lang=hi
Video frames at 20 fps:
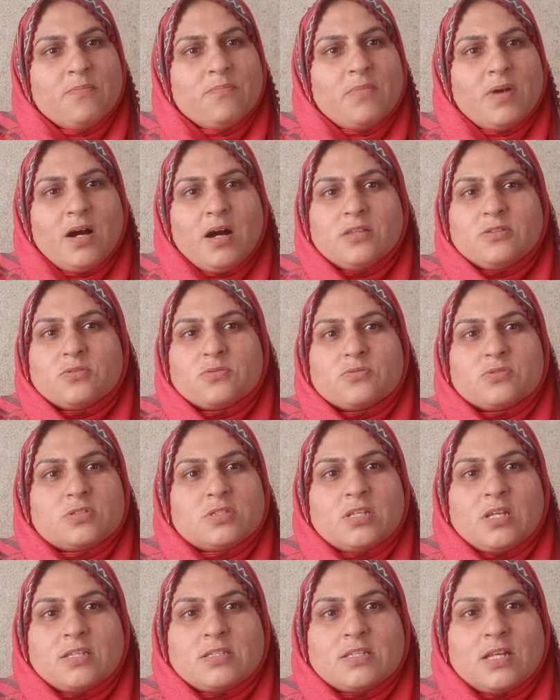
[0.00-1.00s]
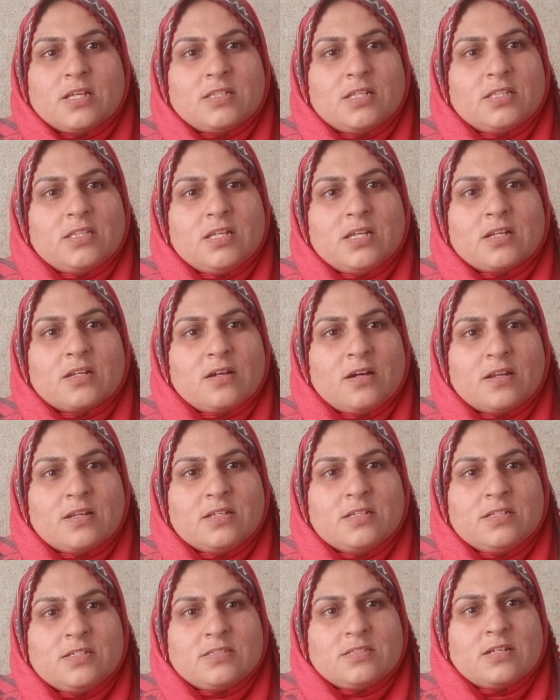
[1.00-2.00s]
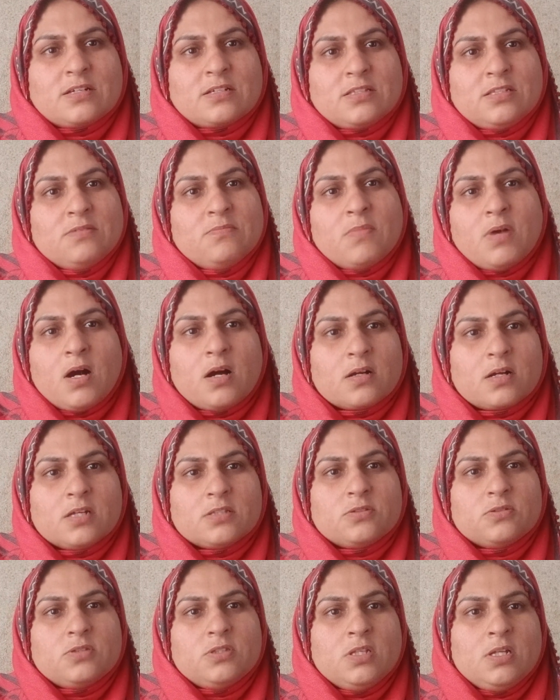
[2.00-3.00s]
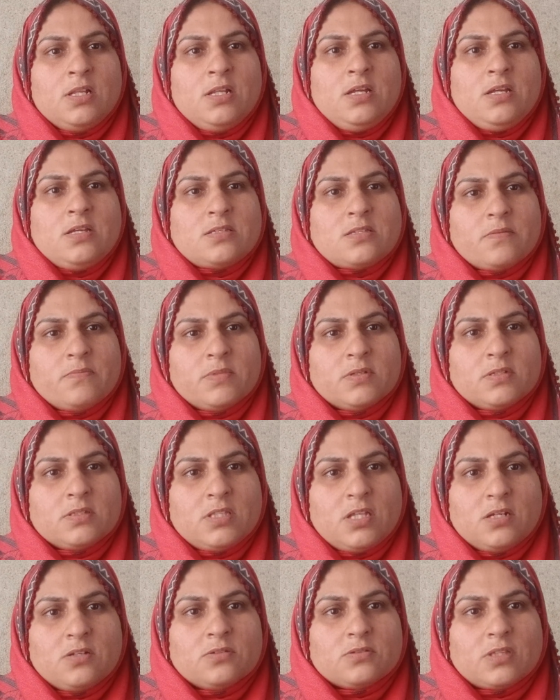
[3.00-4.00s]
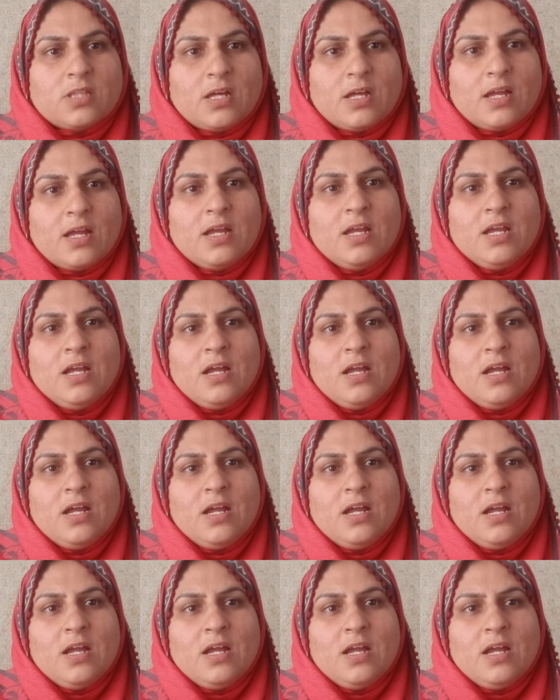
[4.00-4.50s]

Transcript: माँ तो गुस्सा ज़्यादा देर कर ही नहीं सकती माँ का तो दिल ही समंदर होता है